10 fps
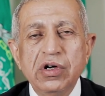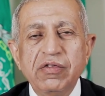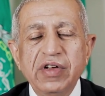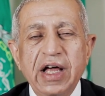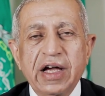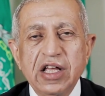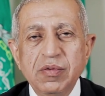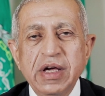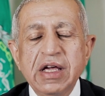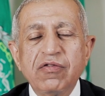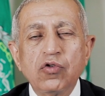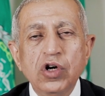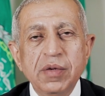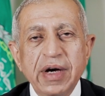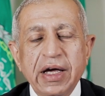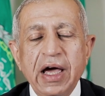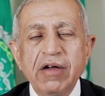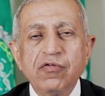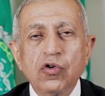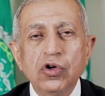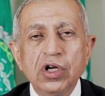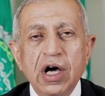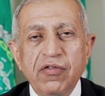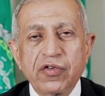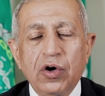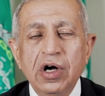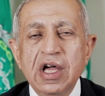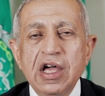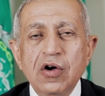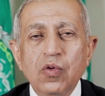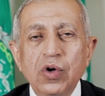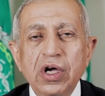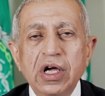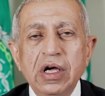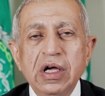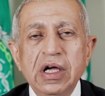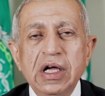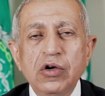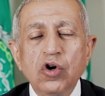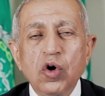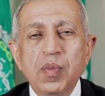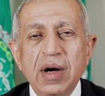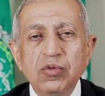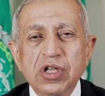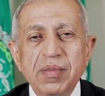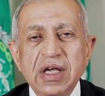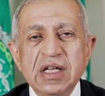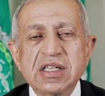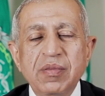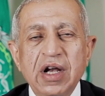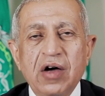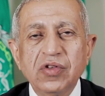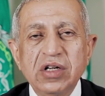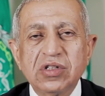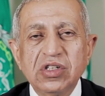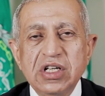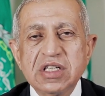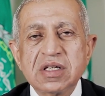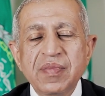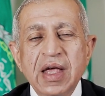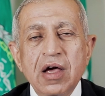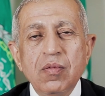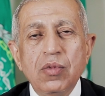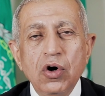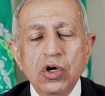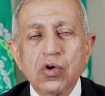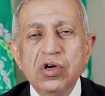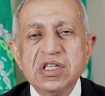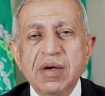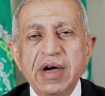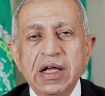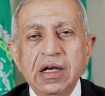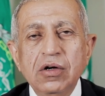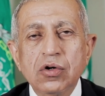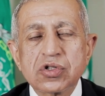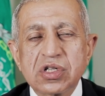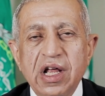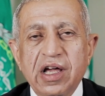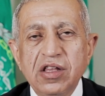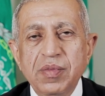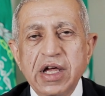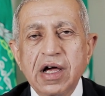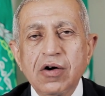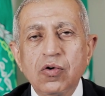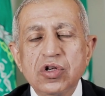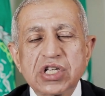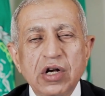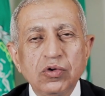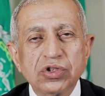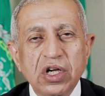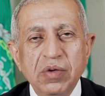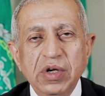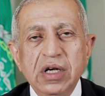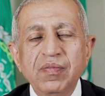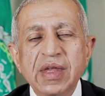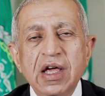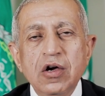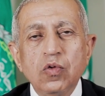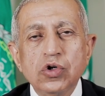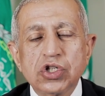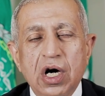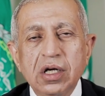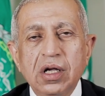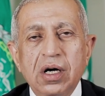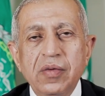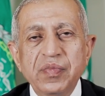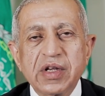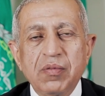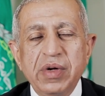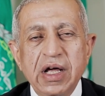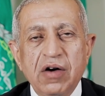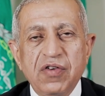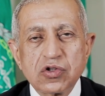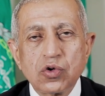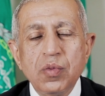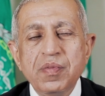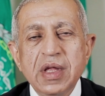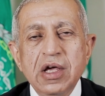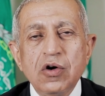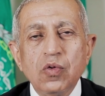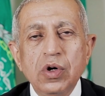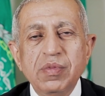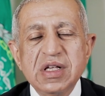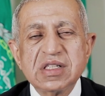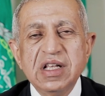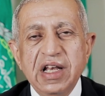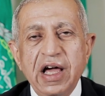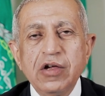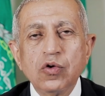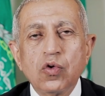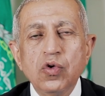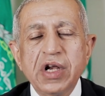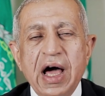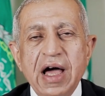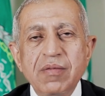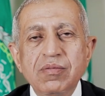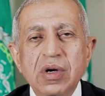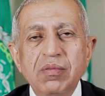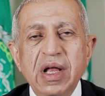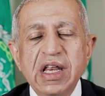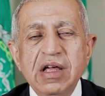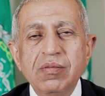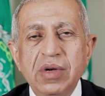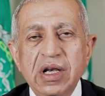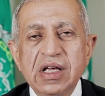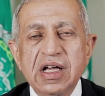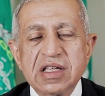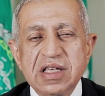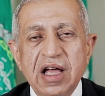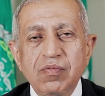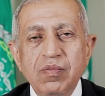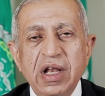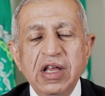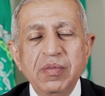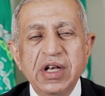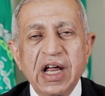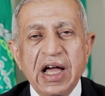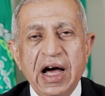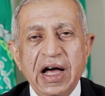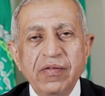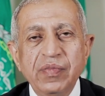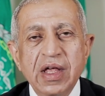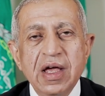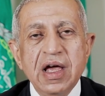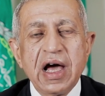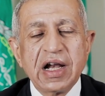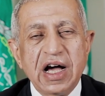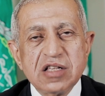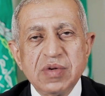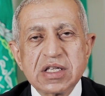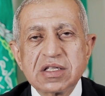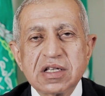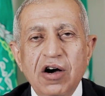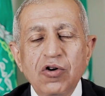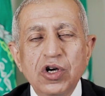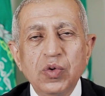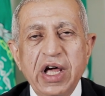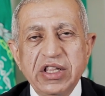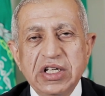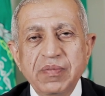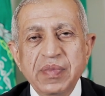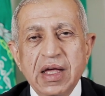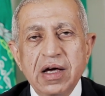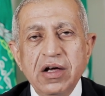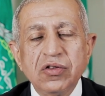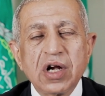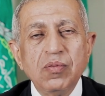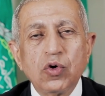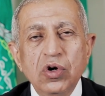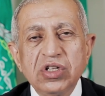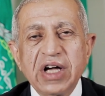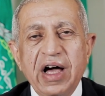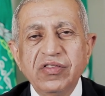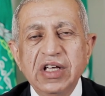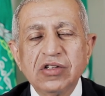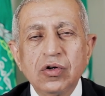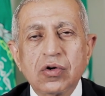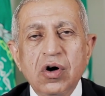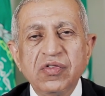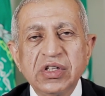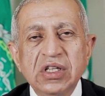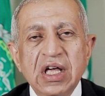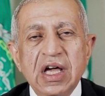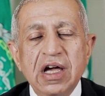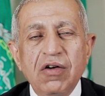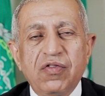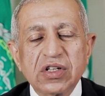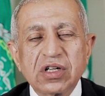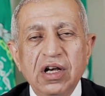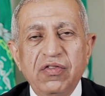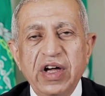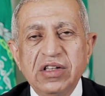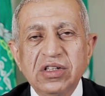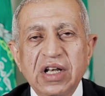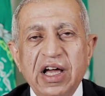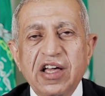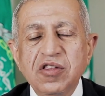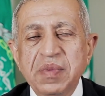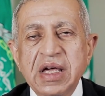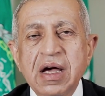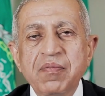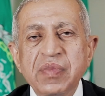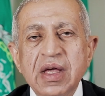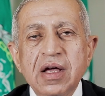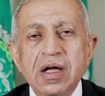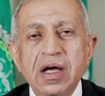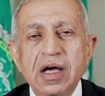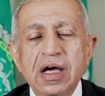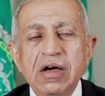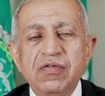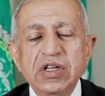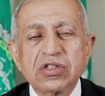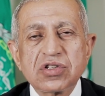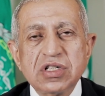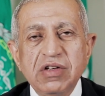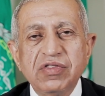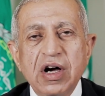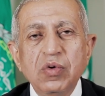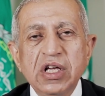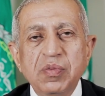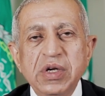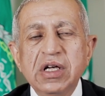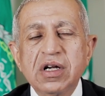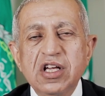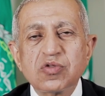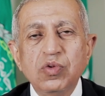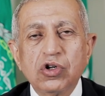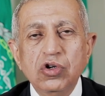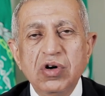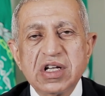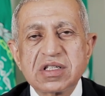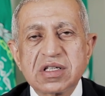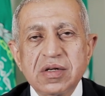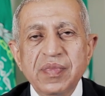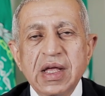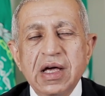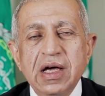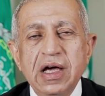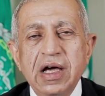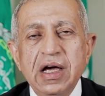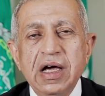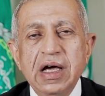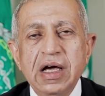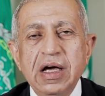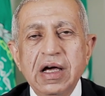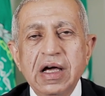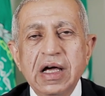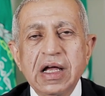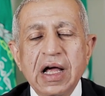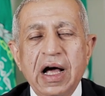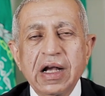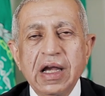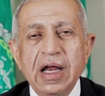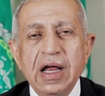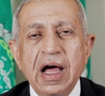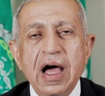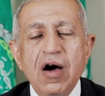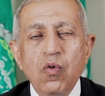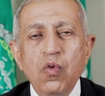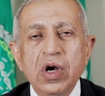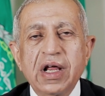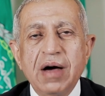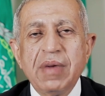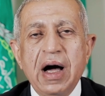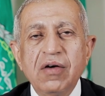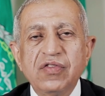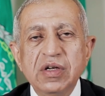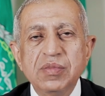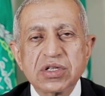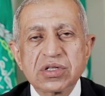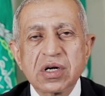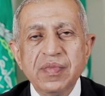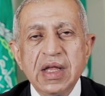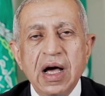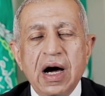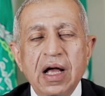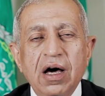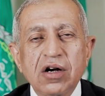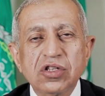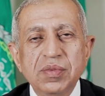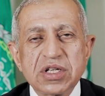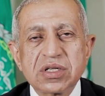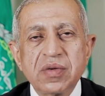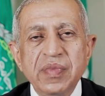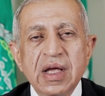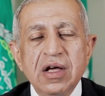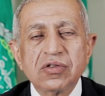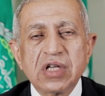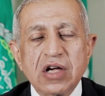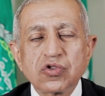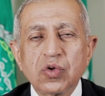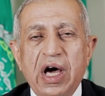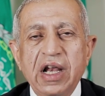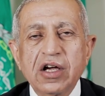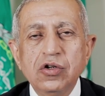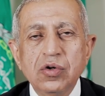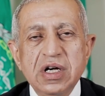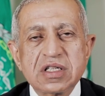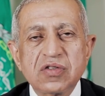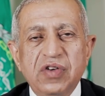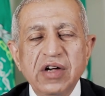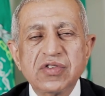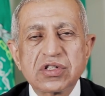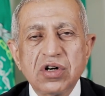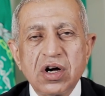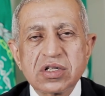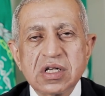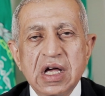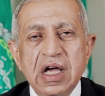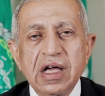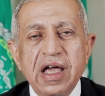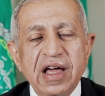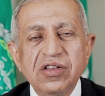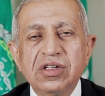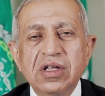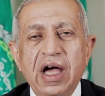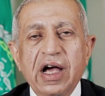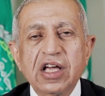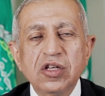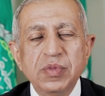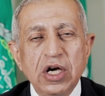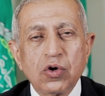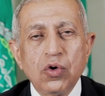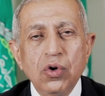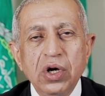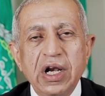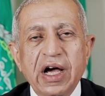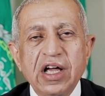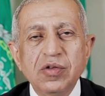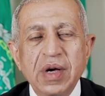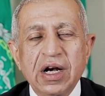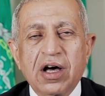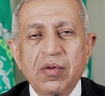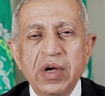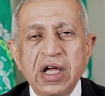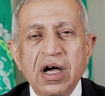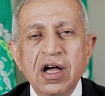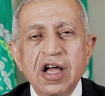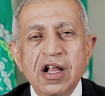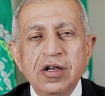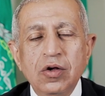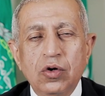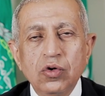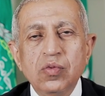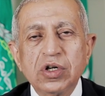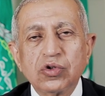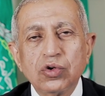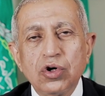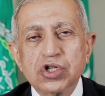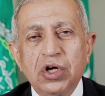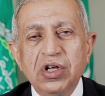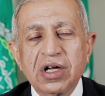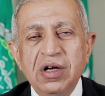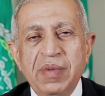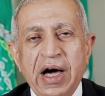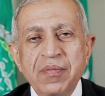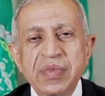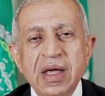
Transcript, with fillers: في الأكاديمية في كل مكان في كل الأفرع ونخبة متميزة من أعضاء التدريس بقول لكل زمايلي أسرة الأكاديمية كل سنة وانتم طيبين وإن شاء الله ربنا يحفظكم وبإذن الله يكون عام مليء بالإنجازات مليء بالنجاحات أنا عايز بس أقول لأولادي إن رغم كل تحديات الكوفيد الفترة اللي فاتت الأكاديمية آه، في تصنيف دولي كبير اسمه الكيو اس آه، يعني أول جامعة في مصر على أرض مصر تحصل على كيو اس 5 ستارز كانت اكاديميتكم الأكاديمية العربية للعلوم والتكنولوجيا والنقل البحري